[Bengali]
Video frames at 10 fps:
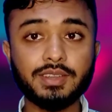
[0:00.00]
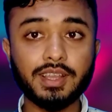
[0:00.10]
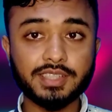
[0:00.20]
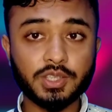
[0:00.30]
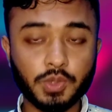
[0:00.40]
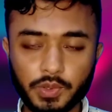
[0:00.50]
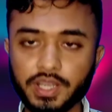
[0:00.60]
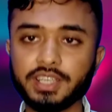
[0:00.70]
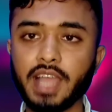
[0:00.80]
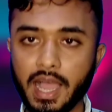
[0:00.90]
এই ছিল আজকে
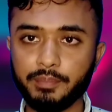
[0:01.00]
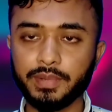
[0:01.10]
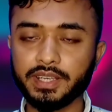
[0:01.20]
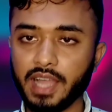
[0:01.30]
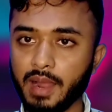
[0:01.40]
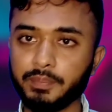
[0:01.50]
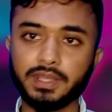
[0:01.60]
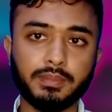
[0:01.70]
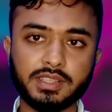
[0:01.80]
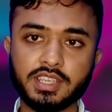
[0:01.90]
ছোট্ট একটি আপডেট
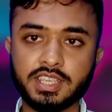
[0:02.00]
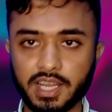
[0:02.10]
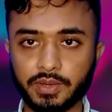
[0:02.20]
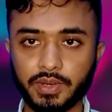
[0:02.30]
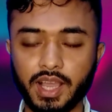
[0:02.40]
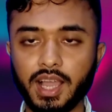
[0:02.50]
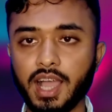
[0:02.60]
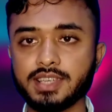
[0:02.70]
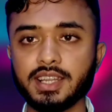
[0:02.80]
আপনাদের মাঝে শেয়ার করা